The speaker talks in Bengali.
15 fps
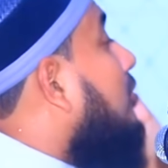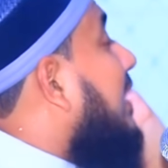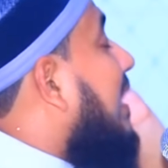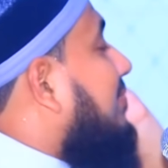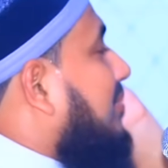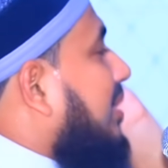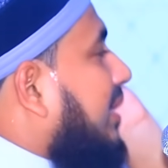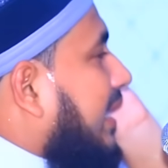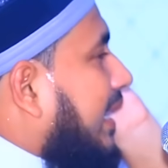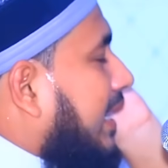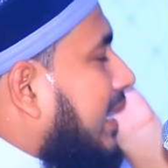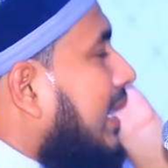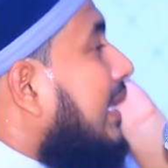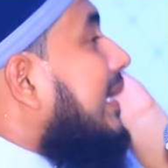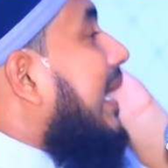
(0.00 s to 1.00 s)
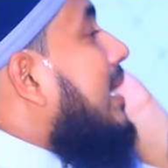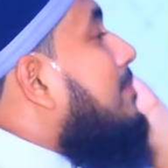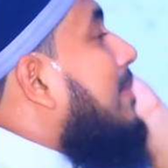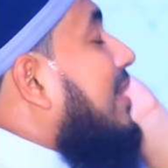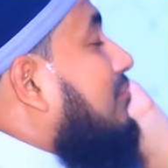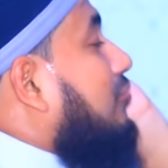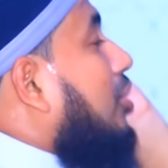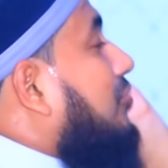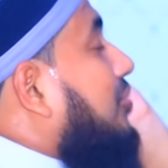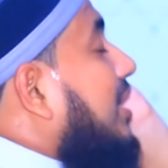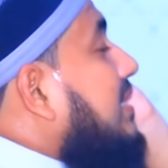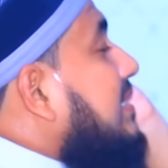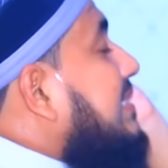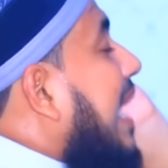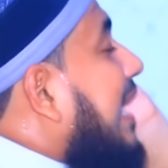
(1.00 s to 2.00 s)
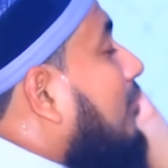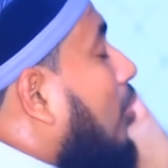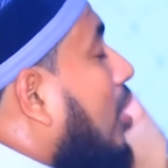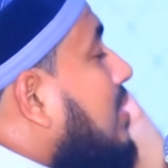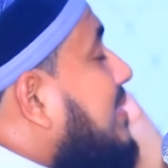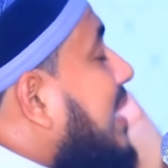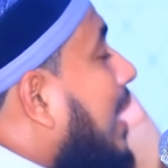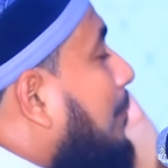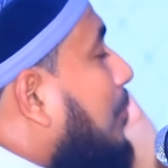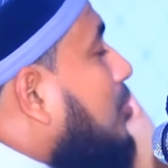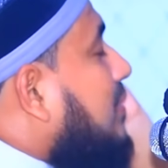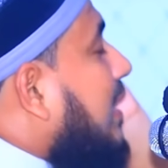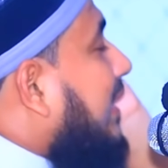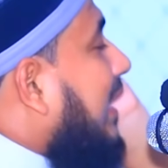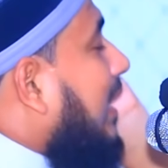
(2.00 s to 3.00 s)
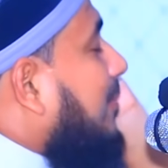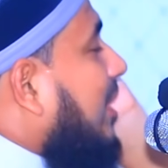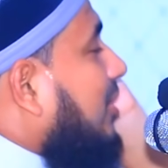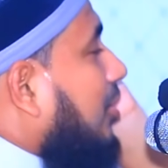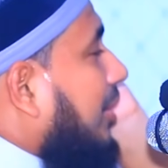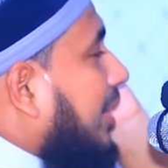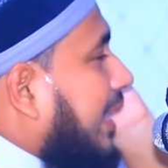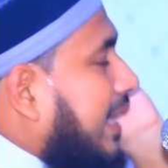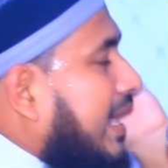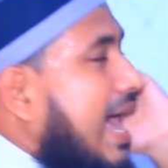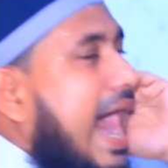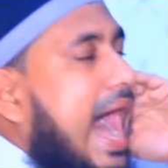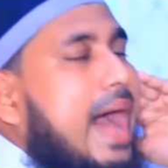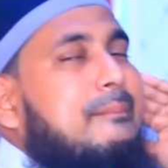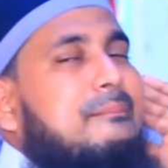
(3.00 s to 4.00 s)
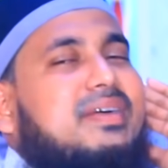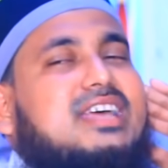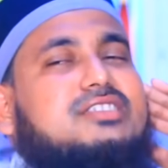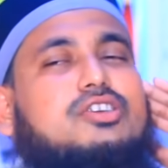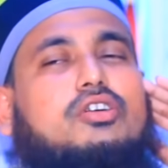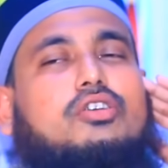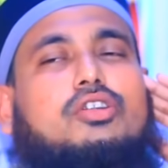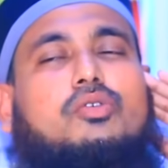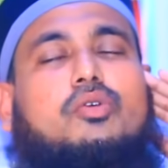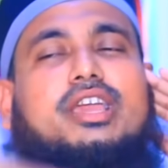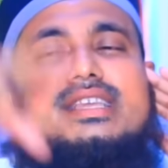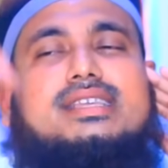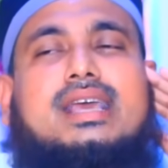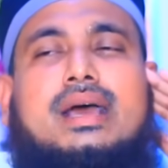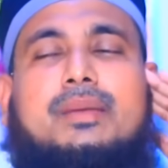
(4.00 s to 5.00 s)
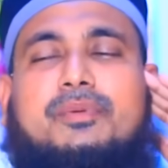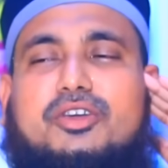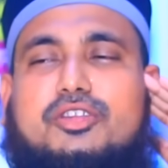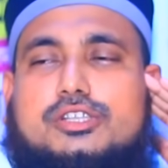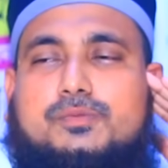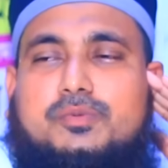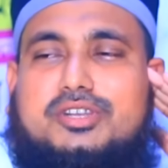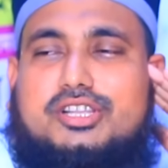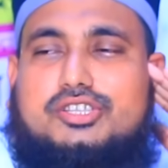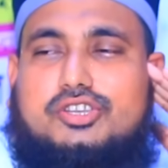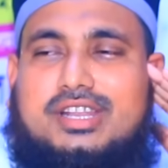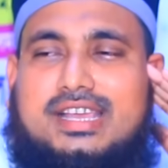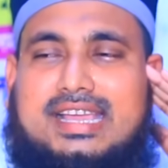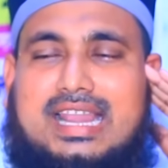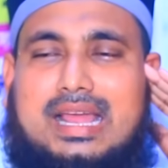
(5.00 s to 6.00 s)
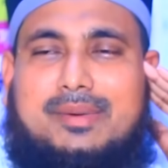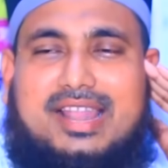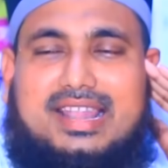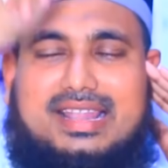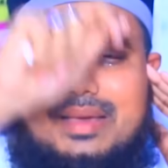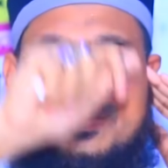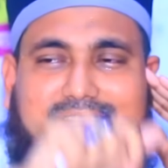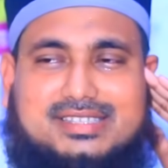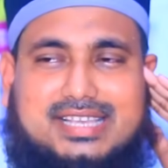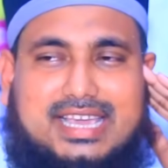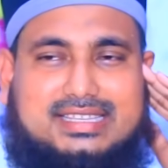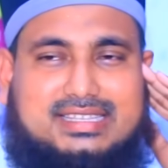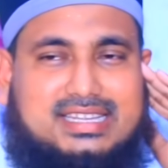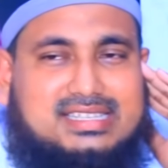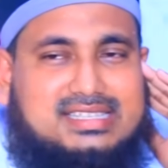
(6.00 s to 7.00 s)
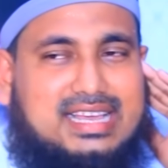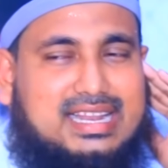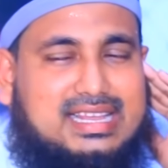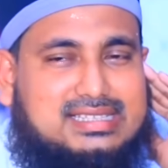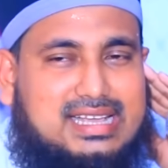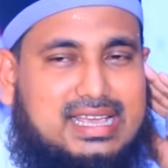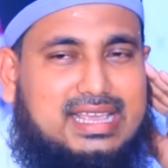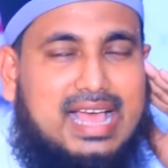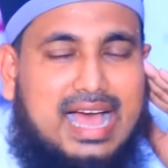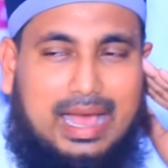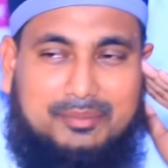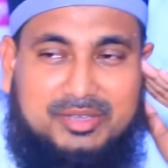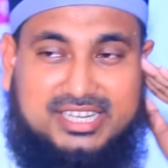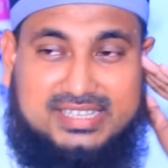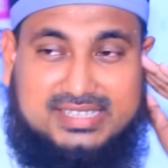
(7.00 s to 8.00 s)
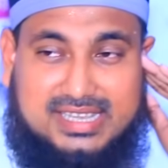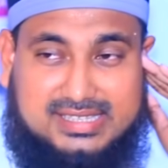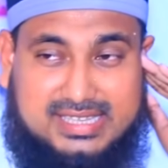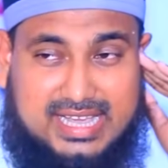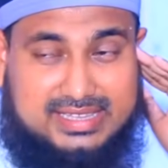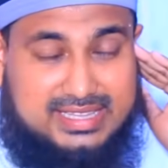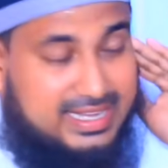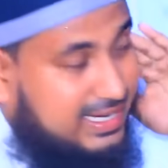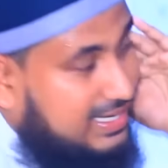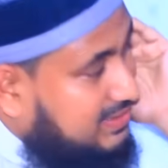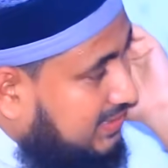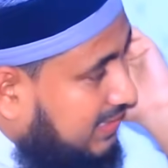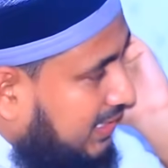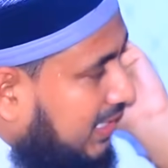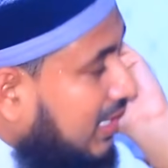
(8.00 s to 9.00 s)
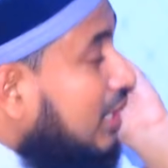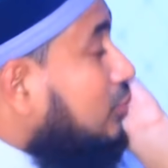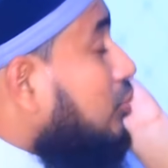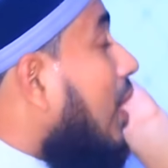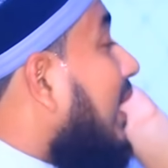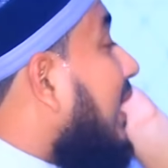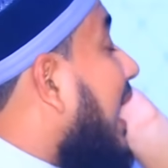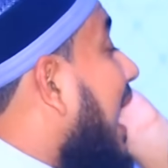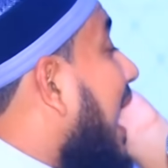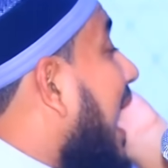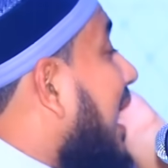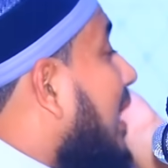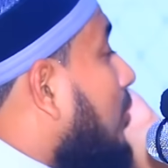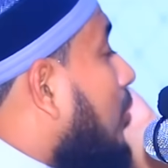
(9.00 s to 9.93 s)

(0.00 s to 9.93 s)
দুটার দিকে এই মাত্র তিন চার ঘন্টার প্রচারের ভেতরে আমরা যখন ওই পেরোজপুরে চলে গেলাম আল্লামা সাইদির যায় আমি নিজে যেয়ে দেখেছি সকাল